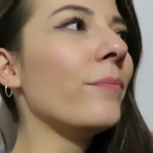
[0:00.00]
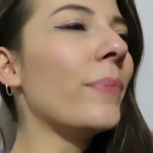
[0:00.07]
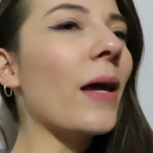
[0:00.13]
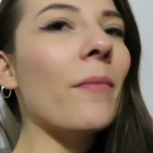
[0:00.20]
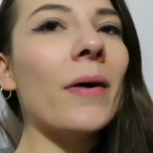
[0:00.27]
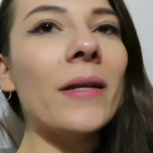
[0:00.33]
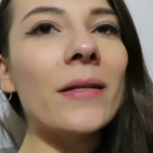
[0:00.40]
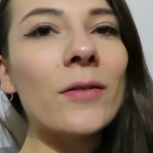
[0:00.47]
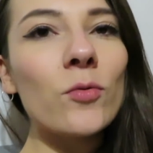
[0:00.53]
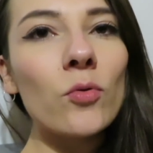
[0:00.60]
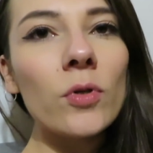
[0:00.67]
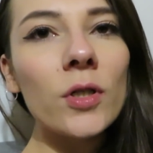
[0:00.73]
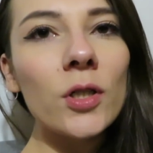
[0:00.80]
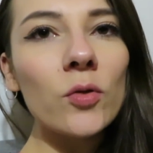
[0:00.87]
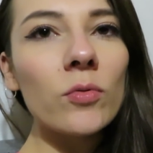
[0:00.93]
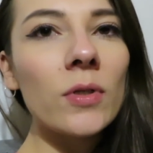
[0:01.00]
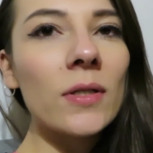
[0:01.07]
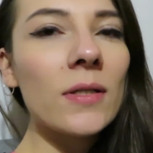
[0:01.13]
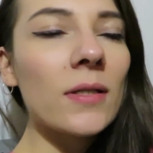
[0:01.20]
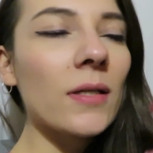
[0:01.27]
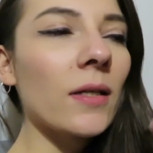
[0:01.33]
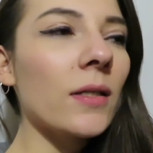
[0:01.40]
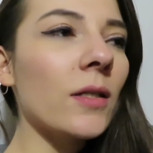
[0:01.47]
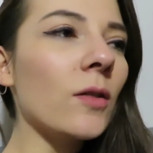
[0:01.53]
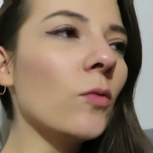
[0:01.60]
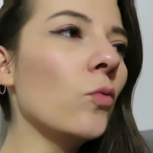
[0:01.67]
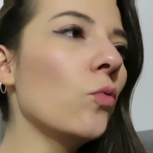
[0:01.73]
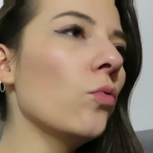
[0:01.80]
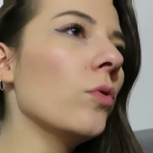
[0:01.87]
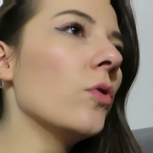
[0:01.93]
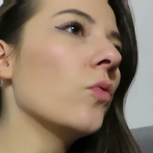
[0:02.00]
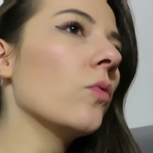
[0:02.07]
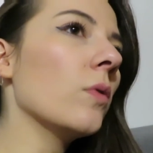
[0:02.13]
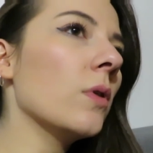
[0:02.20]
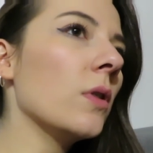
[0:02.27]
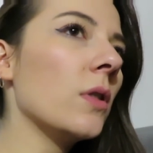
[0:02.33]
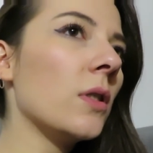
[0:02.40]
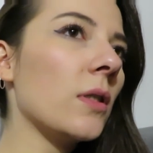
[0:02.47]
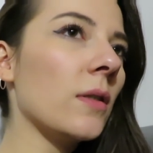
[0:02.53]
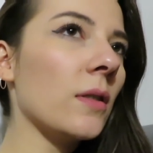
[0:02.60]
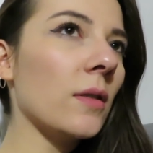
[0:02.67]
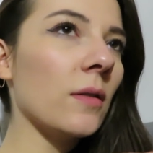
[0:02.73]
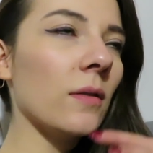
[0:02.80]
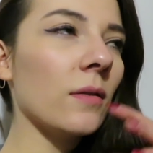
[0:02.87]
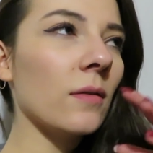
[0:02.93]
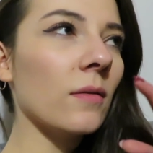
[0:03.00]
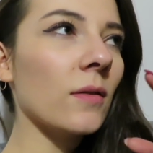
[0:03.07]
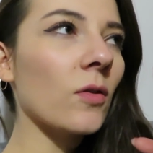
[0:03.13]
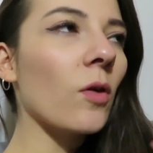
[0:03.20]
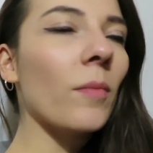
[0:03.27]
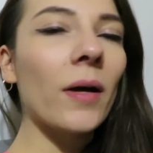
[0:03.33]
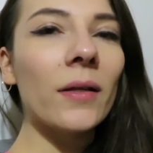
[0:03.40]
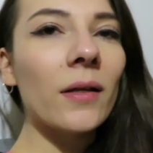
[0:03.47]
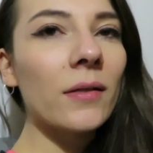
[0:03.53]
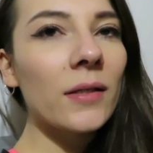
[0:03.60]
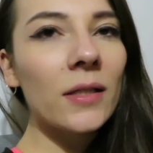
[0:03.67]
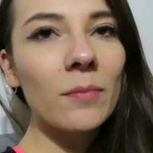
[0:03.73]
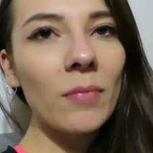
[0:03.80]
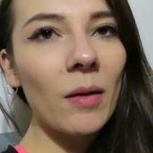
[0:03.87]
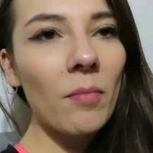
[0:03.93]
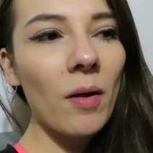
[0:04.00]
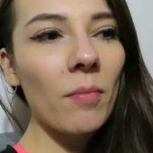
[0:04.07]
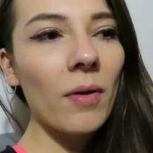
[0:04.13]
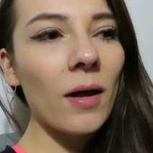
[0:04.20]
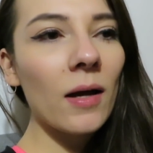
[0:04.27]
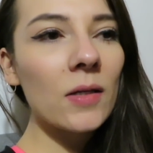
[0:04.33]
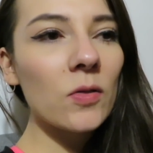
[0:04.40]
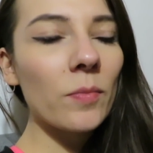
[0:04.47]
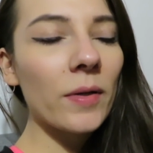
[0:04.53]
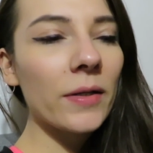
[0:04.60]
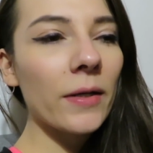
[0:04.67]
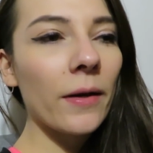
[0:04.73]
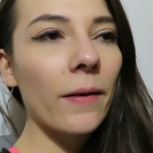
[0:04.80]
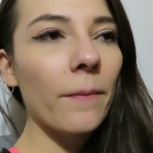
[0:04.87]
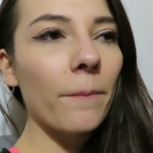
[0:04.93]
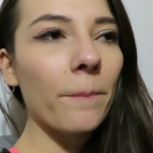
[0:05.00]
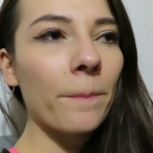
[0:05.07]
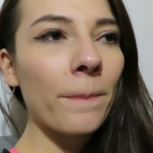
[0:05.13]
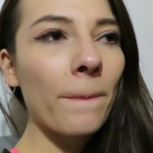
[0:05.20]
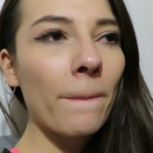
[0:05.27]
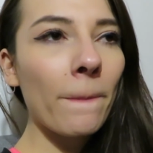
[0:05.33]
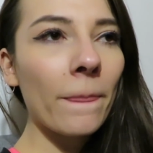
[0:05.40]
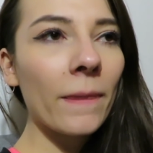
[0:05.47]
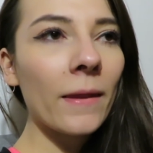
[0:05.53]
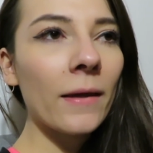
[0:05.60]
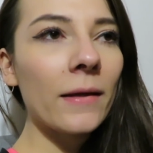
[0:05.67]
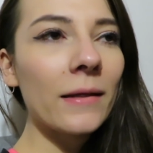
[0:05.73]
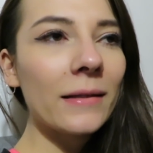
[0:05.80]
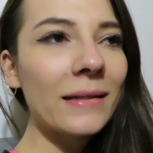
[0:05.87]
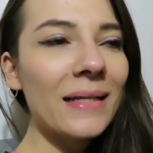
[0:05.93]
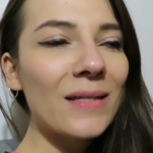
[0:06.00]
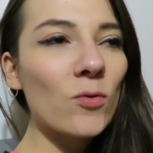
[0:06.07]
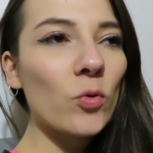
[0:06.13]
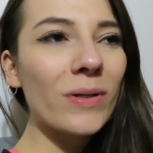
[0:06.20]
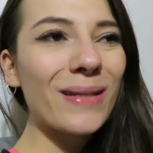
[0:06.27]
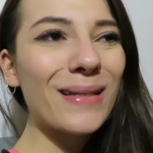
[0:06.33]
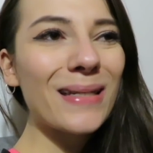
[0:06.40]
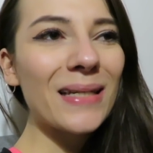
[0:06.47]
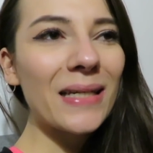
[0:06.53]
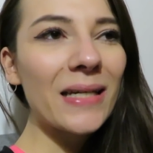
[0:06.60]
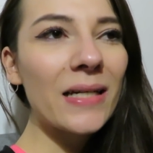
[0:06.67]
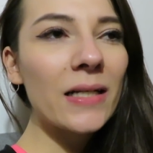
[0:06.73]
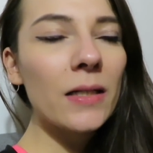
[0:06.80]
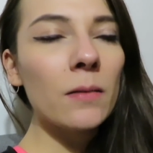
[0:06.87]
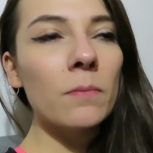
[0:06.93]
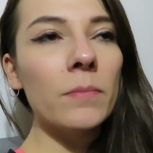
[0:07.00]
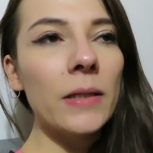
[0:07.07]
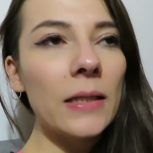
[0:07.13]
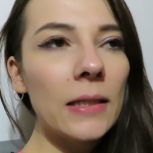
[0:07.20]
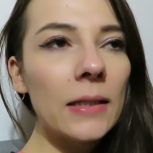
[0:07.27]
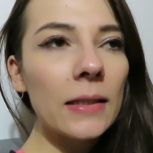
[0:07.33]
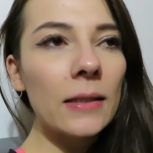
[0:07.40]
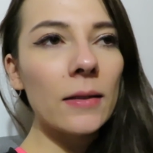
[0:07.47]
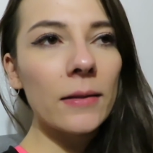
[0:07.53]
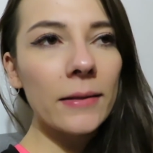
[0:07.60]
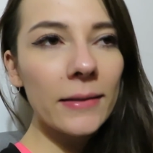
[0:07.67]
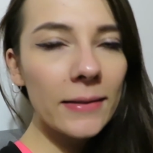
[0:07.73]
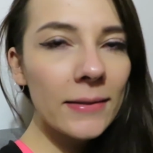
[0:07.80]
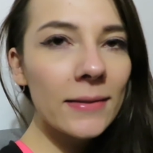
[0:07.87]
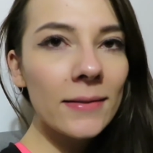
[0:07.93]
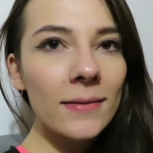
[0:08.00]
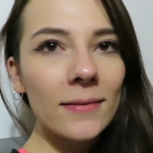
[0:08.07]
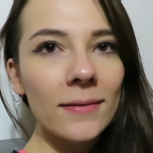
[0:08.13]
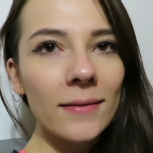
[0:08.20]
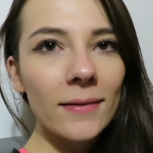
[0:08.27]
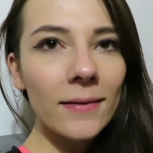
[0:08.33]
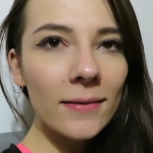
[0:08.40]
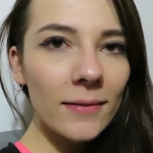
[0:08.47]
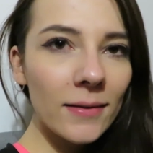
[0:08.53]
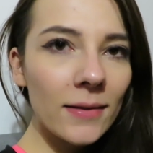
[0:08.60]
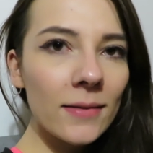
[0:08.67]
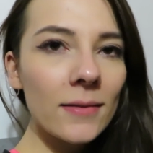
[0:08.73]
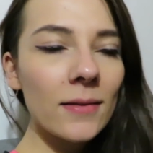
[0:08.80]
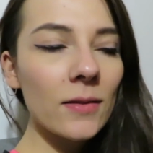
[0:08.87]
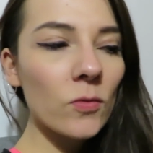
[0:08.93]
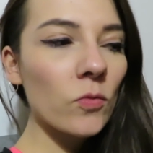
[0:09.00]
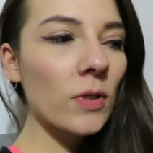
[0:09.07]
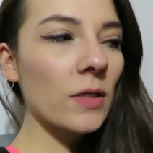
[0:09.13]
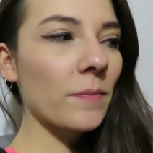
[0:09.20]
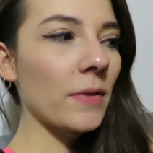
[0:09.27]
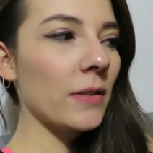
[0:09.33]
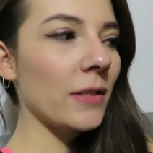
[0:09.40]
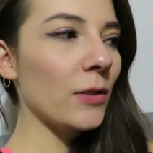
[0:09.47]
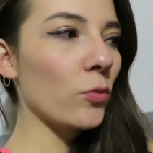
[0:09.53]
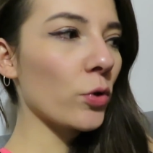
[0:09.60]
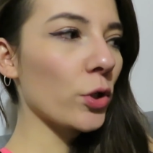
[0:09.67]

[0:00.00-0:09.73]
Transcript: permanent durch und das ist ja nicht gut und äh, soll man ja nicht, bla bla bla. Also bei der ähm, Desogestrel-Pille ist das so, dass man die